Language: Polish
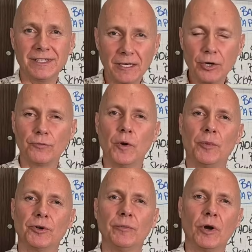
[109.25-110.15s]
tylko w
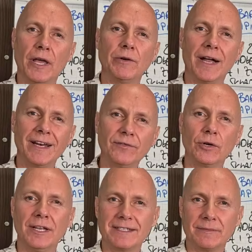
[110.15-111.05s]
głębokim oleju, ale w
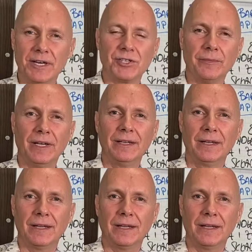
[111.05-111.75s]
ogóle smażymy,